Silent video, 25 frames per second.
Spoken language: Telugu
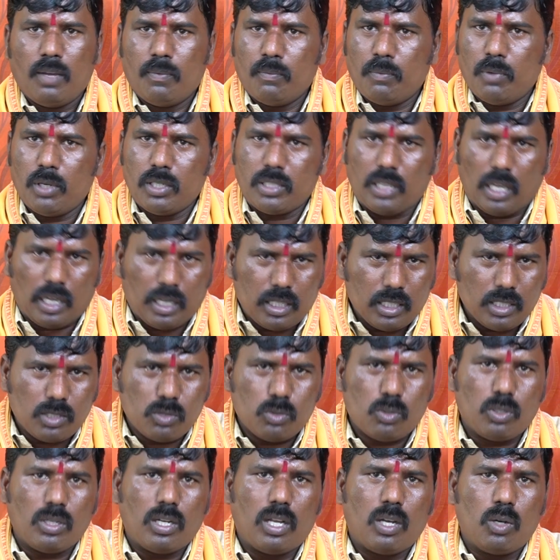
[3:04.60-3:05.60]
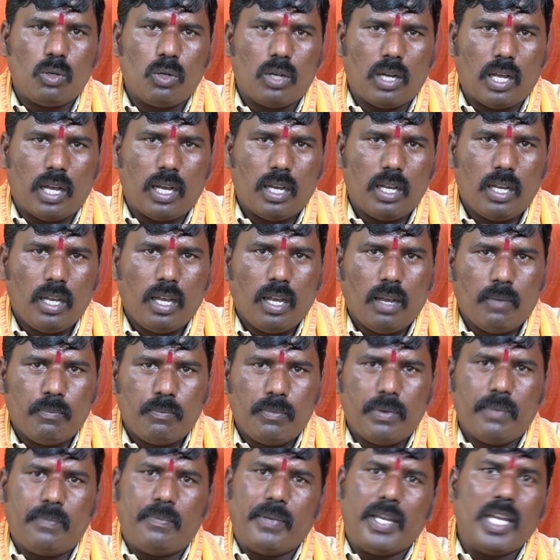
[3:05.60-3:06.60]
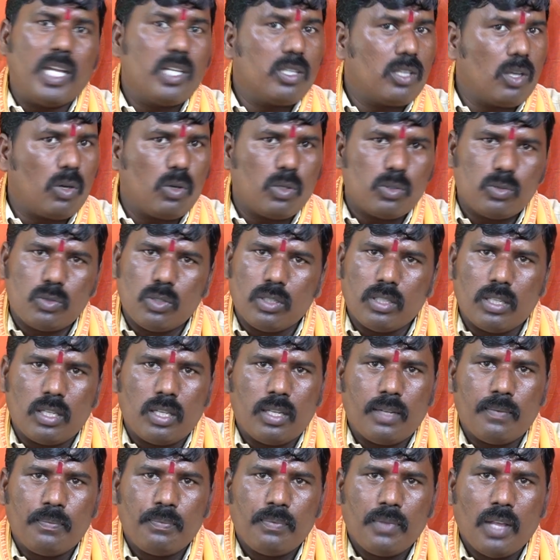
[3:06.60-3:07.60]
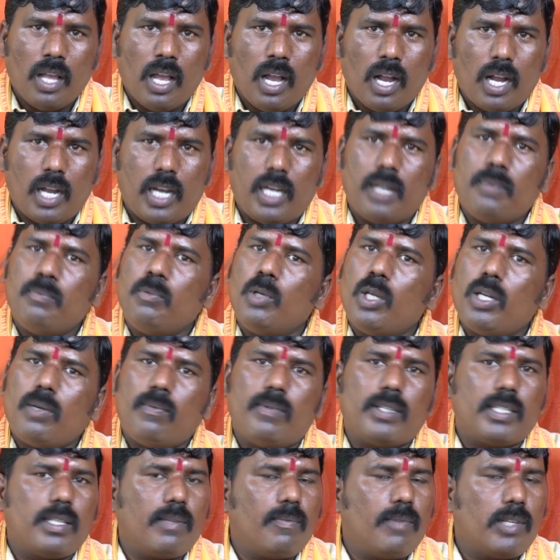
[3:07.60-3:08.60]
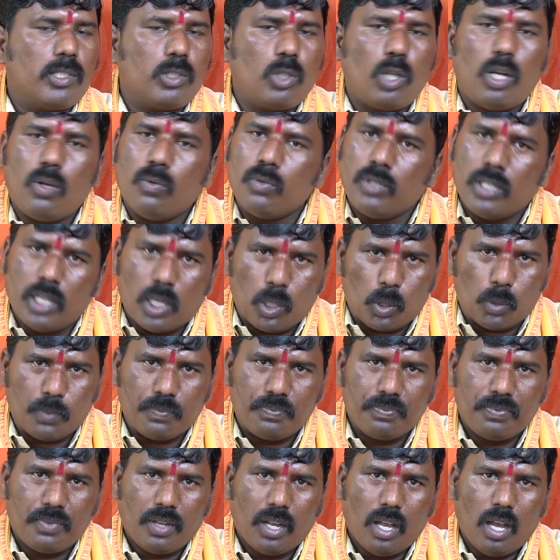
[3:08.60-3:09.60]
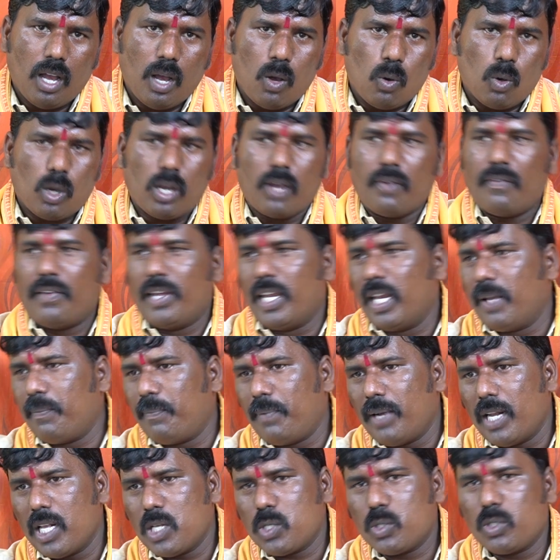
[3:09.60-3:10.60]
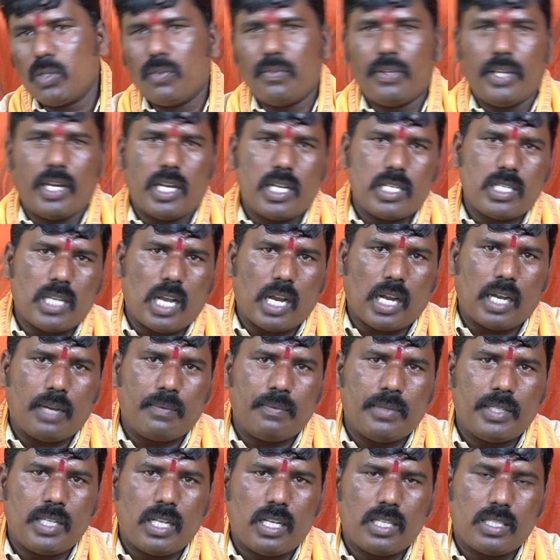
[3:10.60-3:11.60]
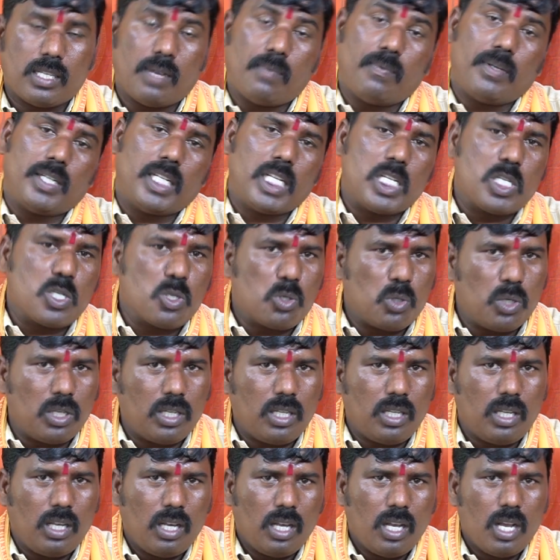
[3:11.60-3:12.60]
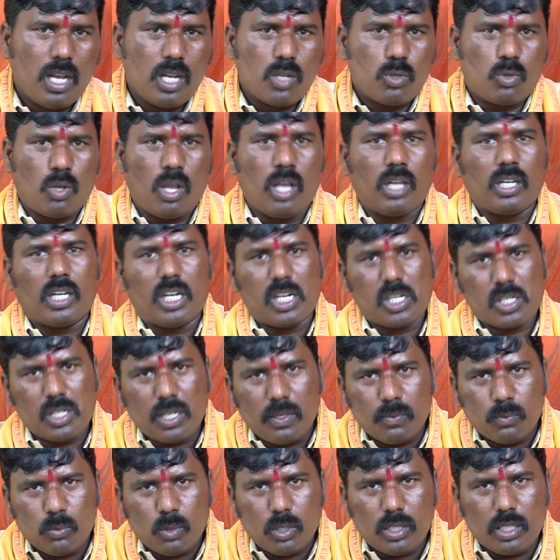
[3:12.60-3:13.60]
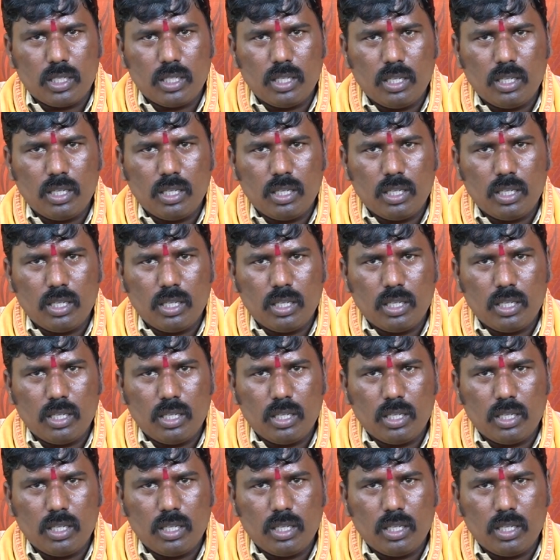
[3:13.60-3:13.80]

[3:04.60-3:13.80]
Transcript: మీరు తగ్గించుకున్నా కూడా మీ పేరు తగ్గుతుంది కానీ మీరు మాత్రం అందులో ఉండరు ఒక వేరే ప్లేస్ వేరే జాగా మీద సంపాదించుకొని స్వయం కష్టంతో